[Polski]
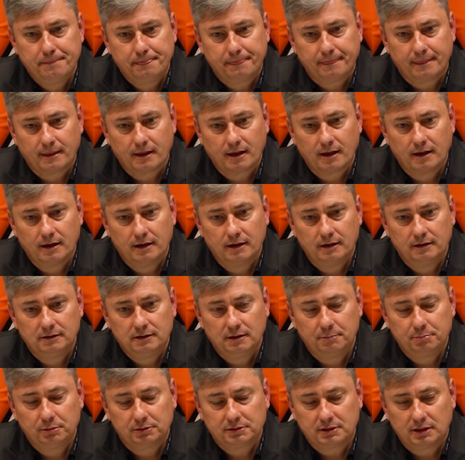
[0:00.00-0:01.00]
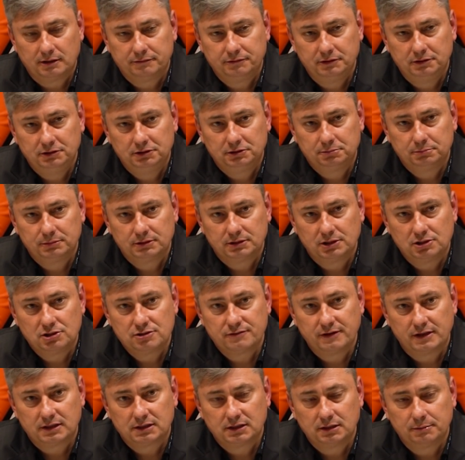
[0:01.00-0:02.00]
Mm, nie potrafiliśmy tej
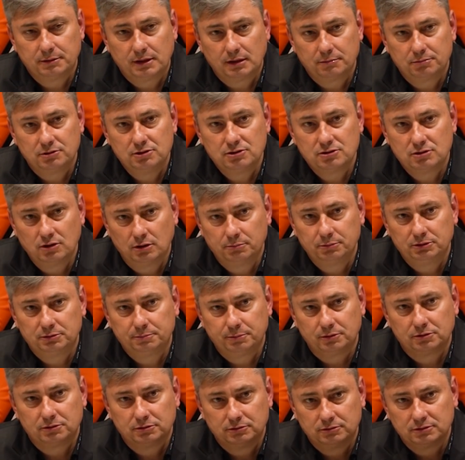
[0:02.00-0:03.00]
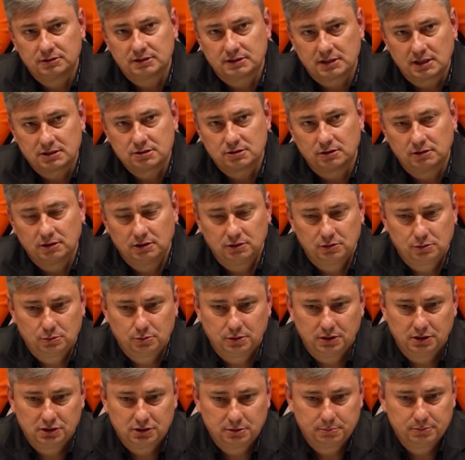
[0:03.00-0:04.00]
czwartej bramki zdobyć po tej straconej
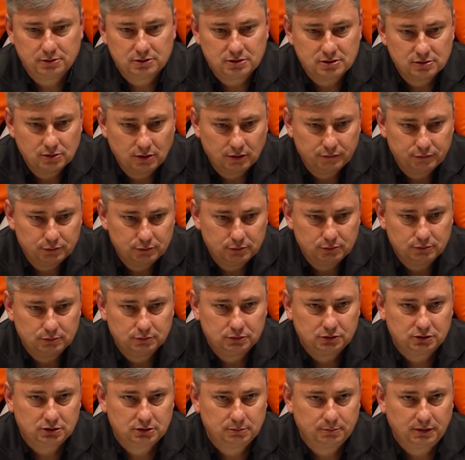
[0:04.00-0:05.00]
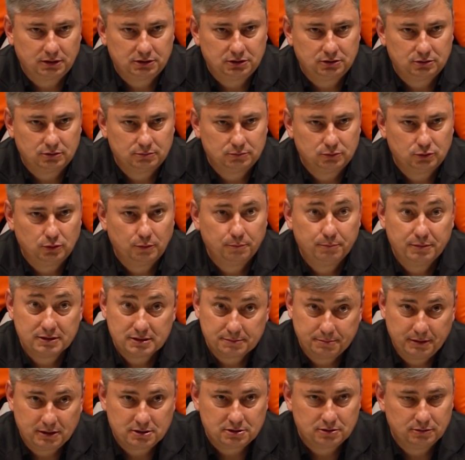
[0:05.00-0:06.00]
drugiej, żeby znowu utrzymać tą, tą
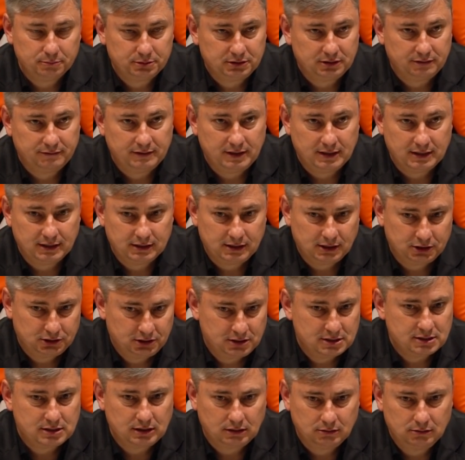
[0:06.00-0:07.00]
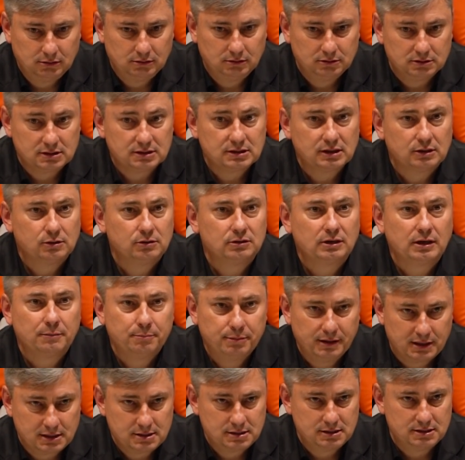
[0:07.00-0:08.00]
bezpieczną przewagę. Także z tego, z tego
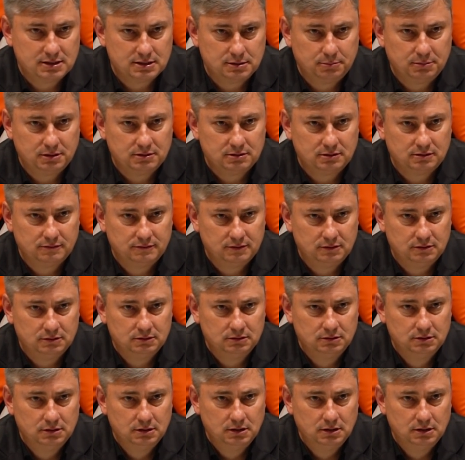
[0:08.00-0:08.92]
najbardziej jestem niezadowolony.